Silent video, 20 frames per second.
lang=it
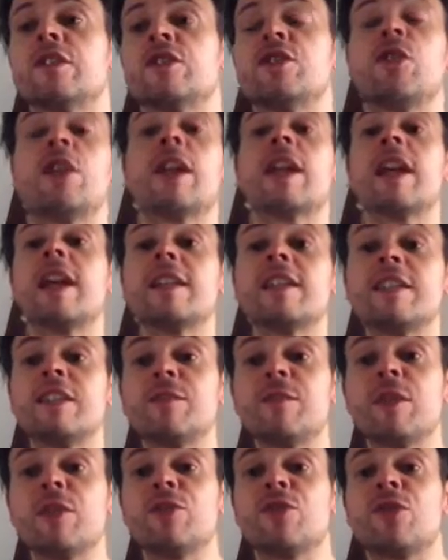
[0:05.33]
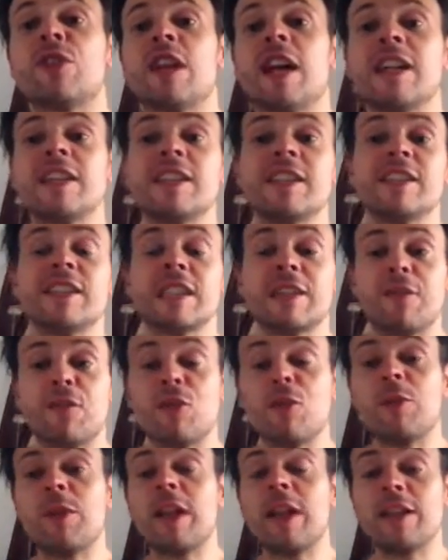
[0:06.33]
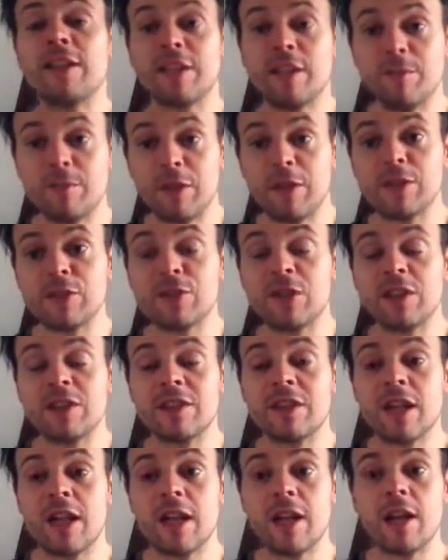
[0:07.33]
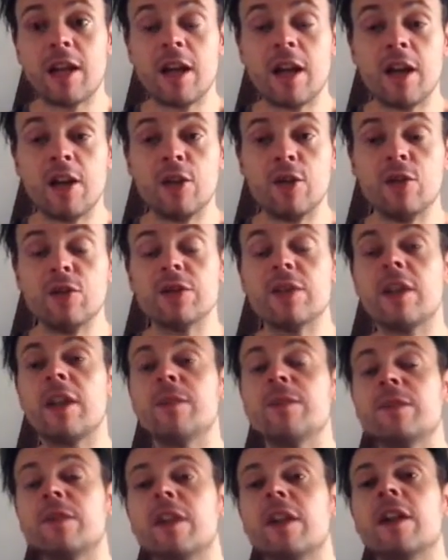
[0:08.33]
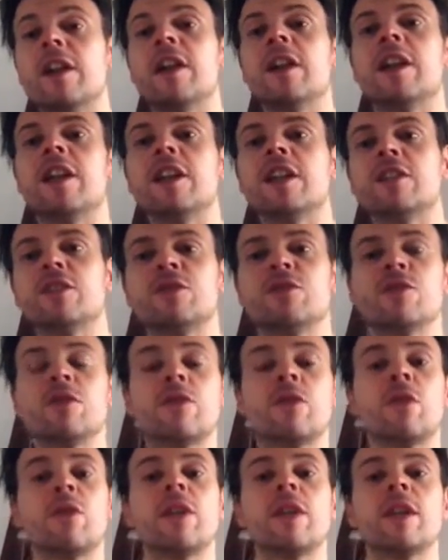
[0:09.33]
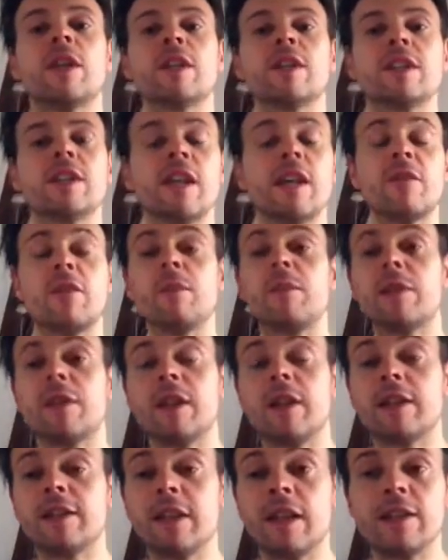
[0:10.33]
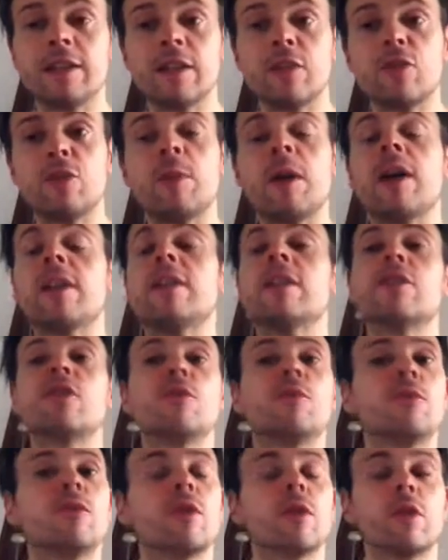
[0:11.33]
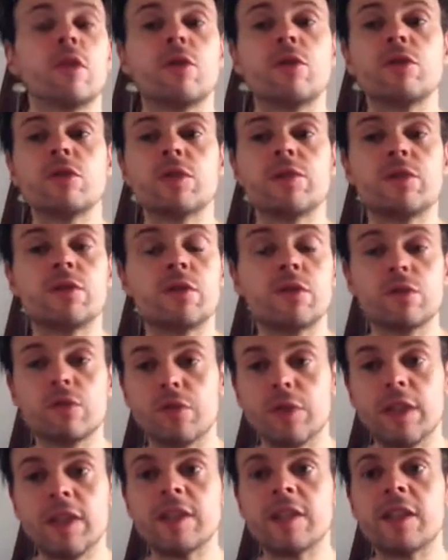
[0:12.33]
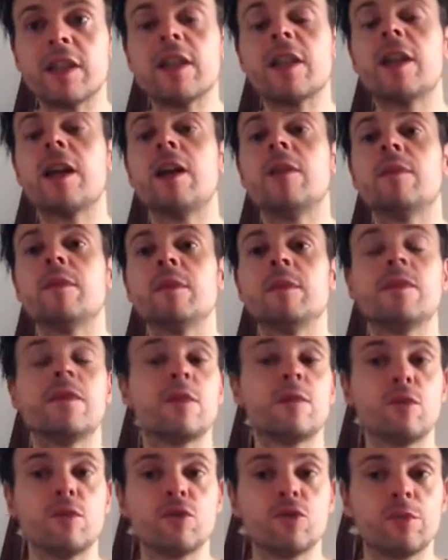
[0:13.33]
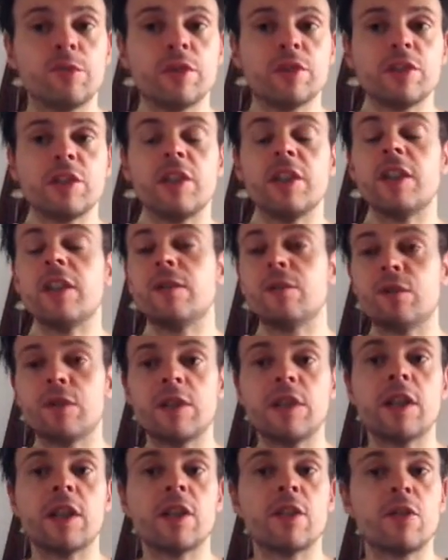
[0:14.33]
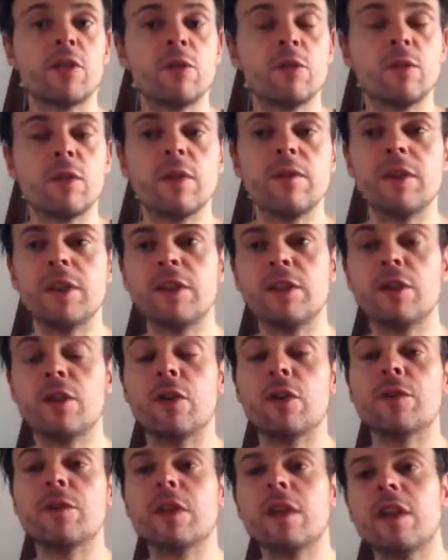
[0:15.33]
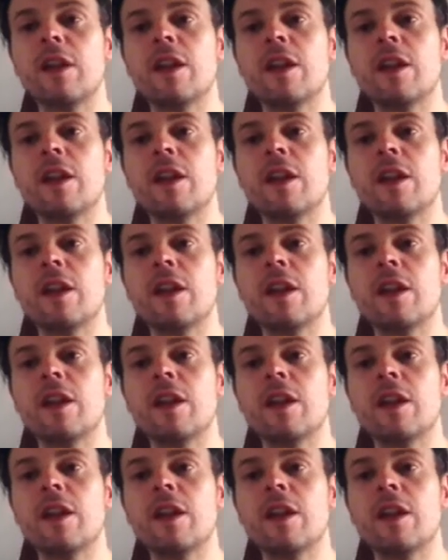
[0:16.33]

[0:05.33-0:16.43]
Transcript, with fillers: Ciao ragazzi, bentornati Stefano Parenti, personal trainer a Londra. Innanzitutto volevo ringraziarvi per le tante domande comunque che ho ricevuto su Instagram, mi fa molto piacere, vuol dire che comunque i video